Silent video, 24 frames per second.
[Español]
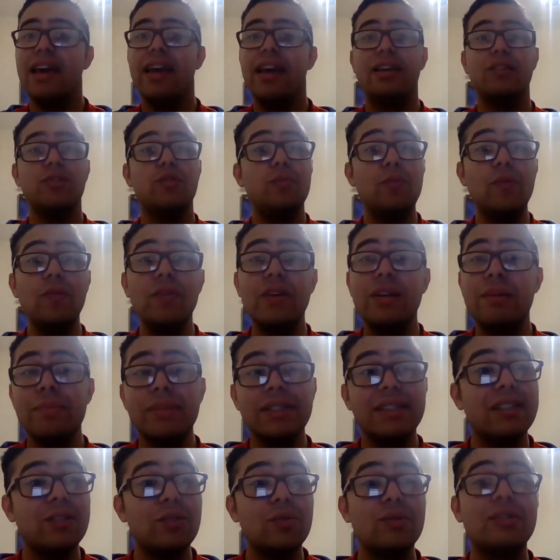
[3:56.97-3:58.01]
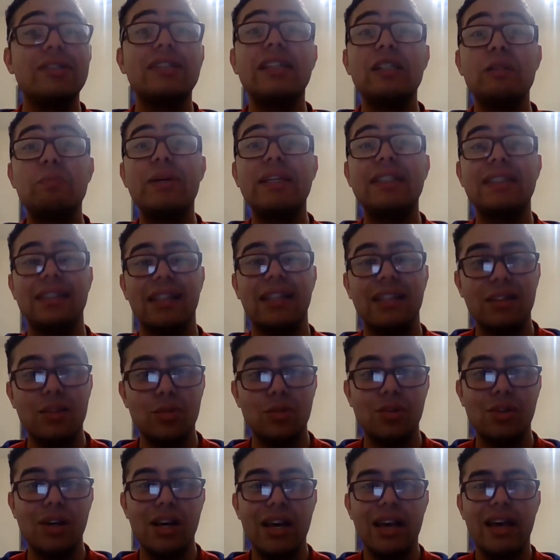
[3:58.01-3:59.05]
esos problemas que tú estás
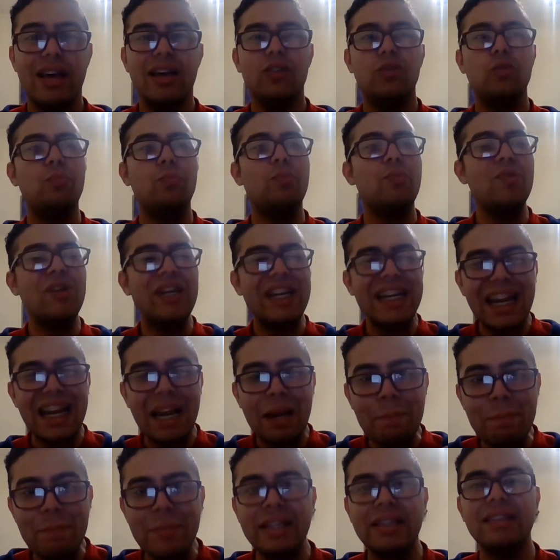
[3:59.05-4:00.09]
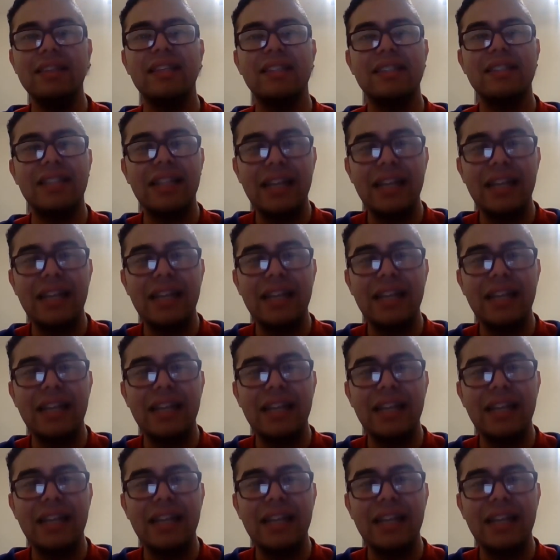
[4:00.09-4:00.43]
pasando, tú puedes realmente